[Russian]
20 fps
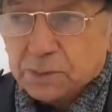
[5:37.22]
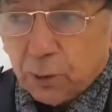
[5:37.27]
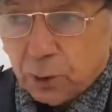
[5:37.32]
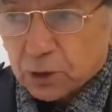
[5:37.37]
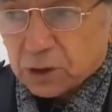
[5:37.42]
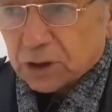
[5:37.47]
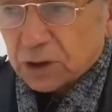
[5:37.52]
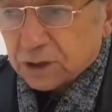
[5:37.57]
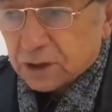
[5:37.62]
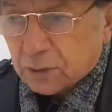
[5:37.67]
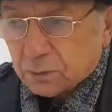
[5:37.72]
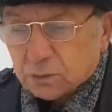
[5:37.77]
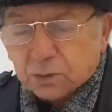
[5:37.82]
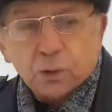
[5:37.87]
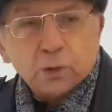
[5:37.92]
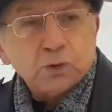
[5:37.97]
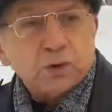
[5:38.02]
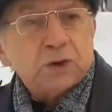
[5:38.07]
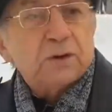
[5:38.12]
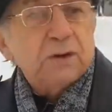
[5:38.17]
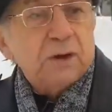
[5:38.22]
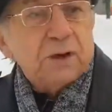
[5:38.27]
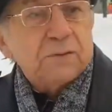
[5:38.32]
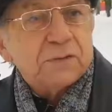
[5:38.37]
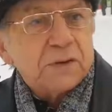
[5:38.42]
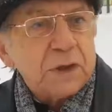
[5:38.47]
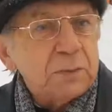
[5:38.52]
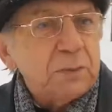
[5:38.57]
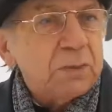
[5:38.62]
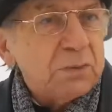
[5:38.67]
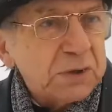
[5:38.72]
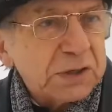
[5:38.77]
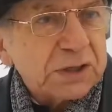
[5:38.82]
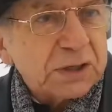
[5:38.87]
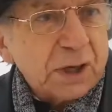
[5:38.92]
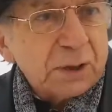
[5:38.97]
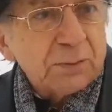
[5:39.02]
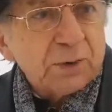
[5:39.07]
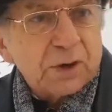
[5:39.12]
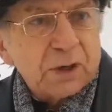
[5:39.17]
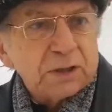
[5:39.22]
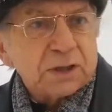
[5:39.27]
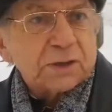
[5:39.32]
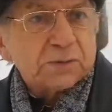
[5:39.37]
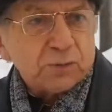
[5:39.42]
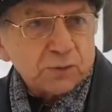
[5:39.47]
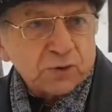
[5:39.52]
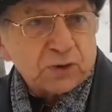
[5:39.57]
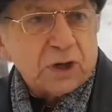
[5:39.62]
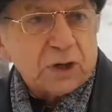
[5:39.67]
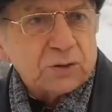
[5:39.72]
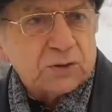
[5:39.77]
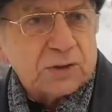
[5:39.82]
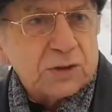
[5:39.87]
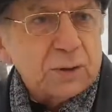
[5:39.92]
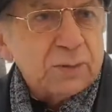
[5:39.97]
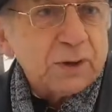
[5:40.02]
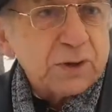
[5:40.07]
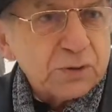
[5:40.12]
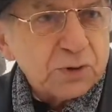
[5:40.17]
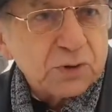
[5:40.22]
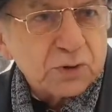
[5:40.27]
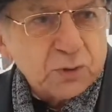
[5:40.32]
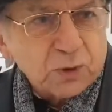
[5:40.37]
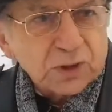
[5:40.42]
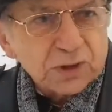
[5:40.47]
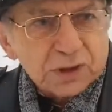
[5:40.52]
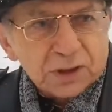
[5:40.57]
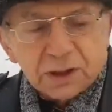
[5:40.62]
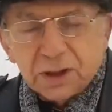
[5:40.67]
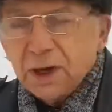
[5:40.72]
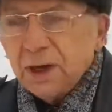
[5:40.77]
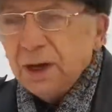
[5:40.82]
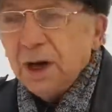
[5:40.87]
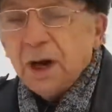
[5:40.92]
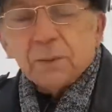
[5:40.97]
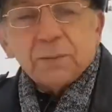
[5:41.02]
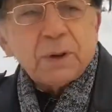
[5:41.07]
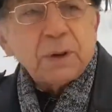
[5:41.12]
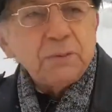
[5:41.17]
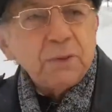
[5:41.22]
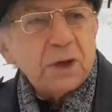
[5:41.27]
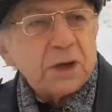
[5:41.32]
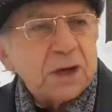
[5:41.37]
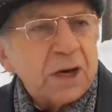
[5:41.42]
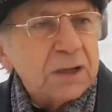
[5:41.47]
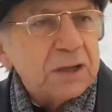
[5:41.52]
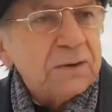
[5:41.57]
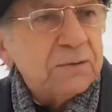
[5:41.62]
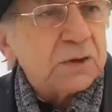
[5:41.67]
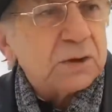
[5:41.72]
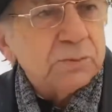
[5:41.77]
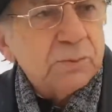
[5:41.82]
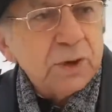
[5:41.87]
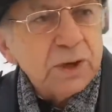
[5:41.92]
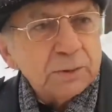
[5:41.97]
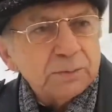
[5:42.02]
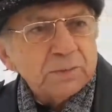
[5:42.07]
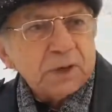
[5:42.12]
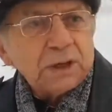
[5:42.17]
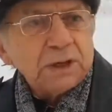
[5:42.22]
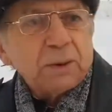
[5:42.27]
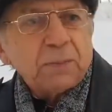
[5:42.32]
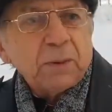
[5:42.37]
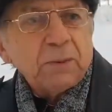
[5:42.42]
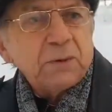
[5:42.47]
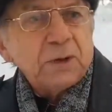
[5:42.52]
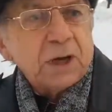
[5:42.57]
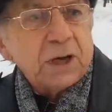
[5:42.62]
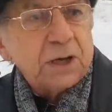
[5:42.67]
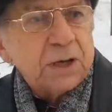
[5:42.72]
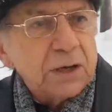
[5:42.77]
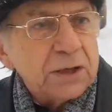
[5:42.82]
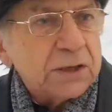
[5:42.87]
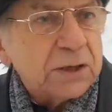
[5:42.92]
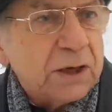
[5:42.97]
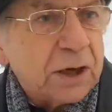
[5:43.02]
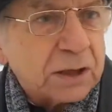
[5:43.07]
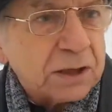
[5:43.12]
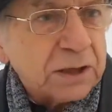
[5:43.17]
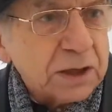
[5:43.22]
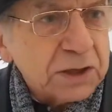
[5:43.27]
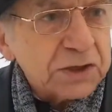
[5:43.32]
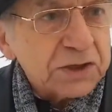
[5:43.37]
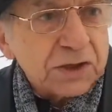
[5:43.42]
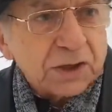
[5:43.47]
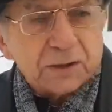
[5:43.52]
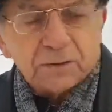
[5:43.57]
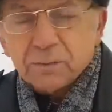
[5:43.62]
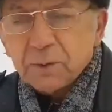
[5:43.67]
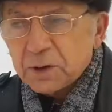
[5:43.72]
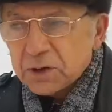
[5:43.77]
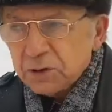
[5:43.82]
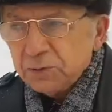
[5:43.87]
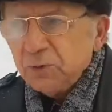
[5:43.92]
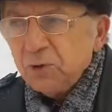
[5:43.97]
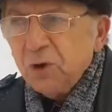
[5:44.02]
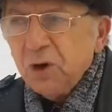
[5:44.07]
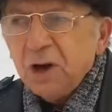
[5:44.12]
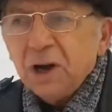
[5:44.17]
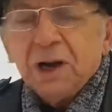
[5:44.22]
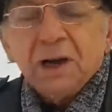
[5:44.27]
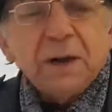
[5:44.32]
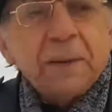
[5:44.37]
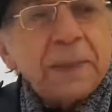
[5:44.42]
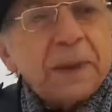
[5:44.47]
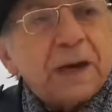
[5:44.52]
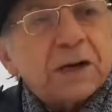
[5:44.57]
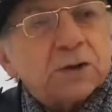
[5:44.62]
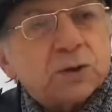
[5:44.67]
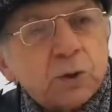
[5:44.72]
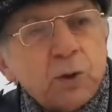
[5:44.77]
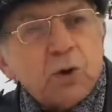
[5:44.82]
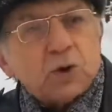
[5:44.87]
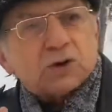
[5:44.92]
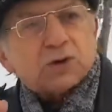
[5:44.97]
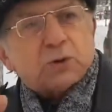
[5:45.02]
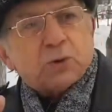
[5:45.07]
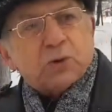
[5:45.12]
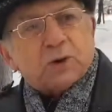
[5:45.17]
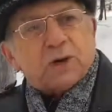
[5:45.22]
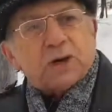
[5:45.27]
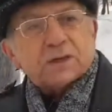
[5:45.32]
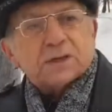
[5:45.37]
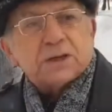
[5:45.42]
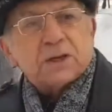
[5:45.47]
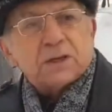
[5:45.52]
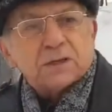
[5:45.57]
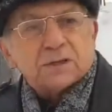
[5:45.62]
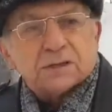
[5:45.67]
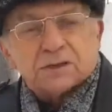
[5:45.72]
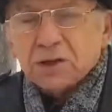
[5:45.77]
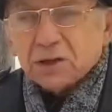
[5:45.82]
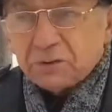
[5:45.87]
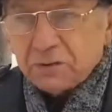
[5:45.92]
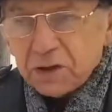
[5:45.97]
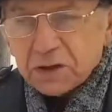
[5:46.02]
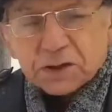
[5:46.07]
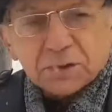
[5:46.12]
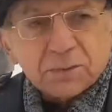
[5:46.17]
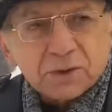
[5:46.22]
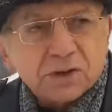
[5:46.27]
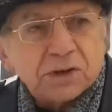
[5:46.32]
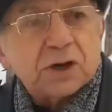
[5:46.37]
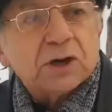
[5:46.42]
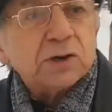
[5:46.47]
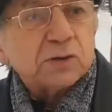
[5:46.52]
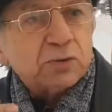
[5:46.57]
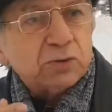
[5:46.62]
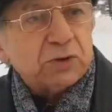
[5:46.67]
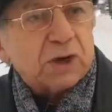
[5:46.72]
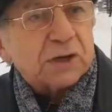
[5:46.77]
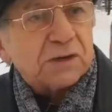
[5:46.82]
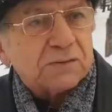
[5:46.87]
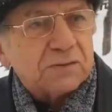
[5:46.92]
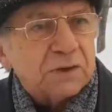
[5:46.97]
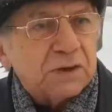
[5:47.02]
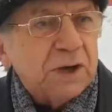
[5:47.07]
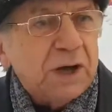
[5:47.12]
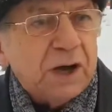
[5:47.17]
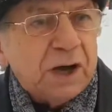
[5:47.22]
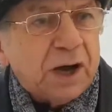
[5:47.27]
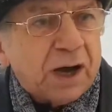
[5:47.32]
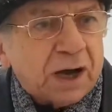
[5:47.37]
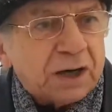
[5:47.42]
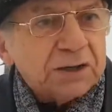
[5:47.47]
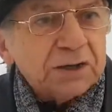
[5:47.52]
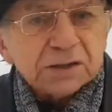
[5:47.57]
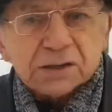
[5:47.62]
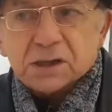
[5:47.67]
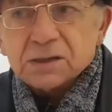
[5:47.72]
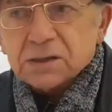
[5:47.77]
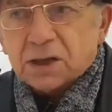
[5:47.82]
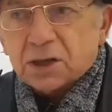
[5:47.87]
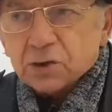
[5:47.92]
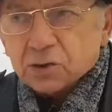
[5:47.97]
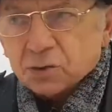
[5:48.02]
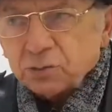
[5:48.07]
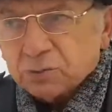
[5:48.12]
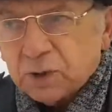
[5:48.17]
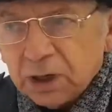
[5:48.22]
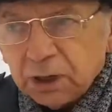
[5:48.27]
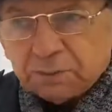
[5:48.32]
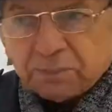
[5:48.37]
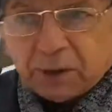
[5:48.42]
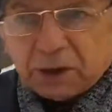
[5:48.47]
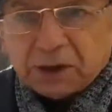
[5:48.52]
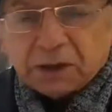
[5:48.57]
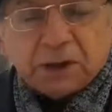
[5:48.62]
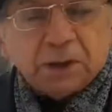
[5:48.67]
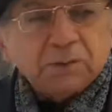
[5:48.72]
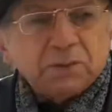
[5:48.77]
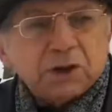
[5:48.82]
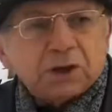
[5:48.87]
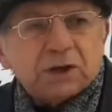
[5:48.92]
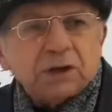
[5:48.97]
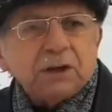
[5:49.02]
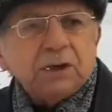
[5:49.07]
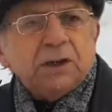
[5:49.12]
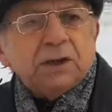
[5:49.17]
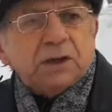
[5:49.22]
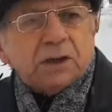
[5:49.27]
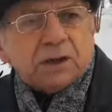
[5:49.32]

спорт, когда вот крутят всеми местами, когда спускаются на большой скорости. Примерно они вот мне напоминали этих горнолыжников. Почему то, что касалось недвижимости государственной, они сказали, что мы преемники